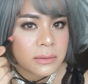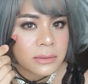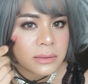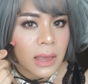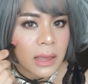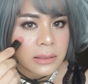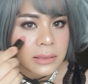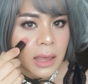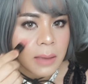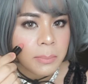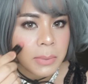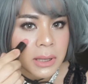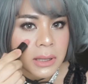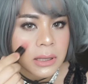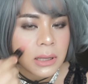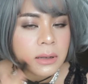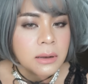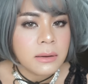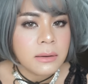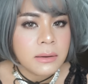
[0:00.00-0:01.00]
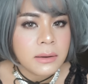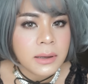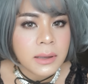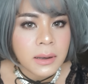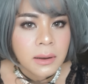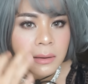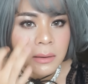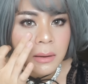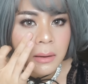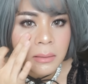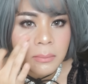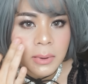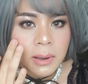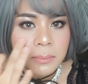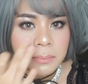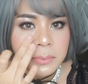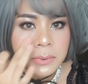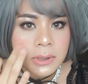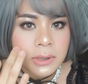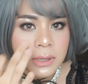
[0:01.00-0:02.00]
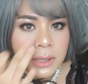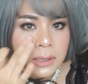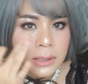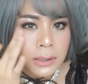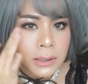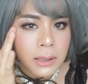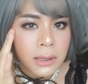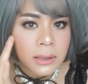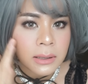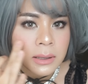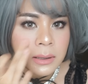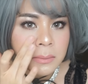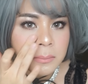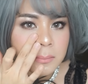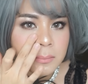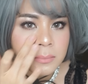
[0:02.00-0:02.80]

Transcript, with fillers: แตะไปอย่างนี้เลยแล้วก็แบบเกลี่ยอย่างนี้